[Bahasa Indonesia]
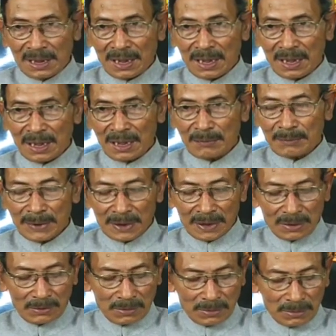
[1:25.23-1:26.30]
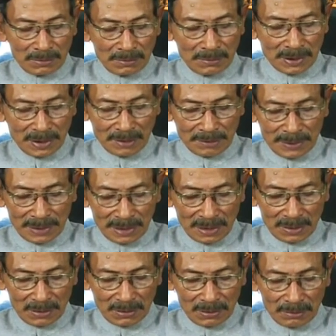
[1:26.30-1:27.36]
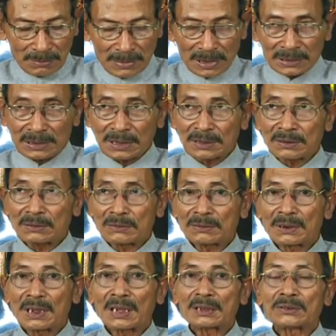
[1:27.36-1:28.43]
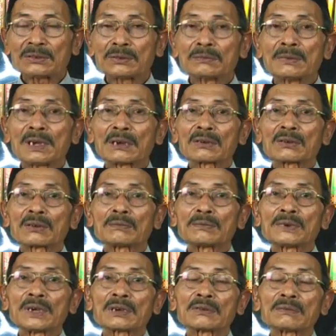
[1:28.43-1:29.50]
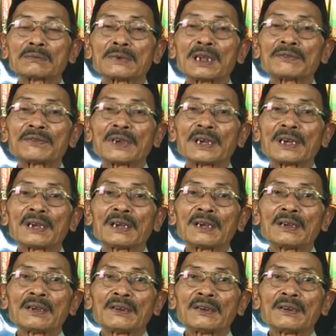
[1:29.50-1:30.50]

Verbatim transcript: aba hukum wa hukum la tadruna ayyum aqrabu lakum naf'a